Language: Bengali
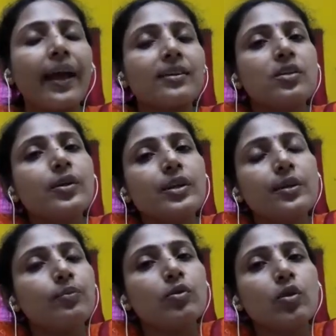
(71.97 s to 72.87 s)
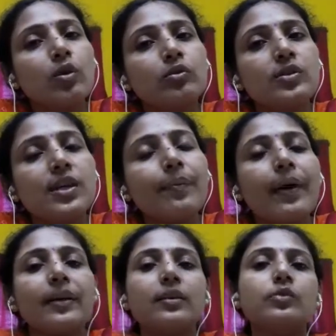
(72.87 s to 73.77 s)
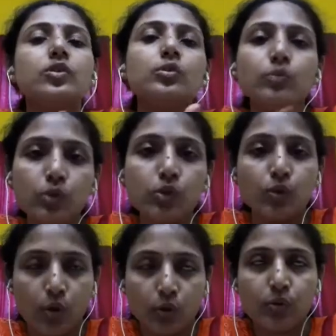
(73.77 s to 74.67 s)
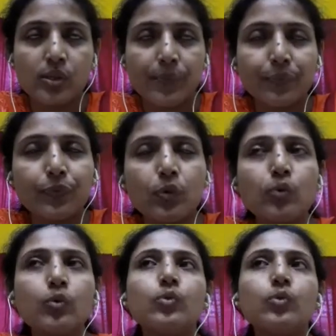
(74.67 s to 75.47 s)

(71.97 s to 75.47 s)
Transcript: একটা হয় নিম্ন রক্তচাপ একটা হচ্ছে উচ্চ রক্তচাপ তো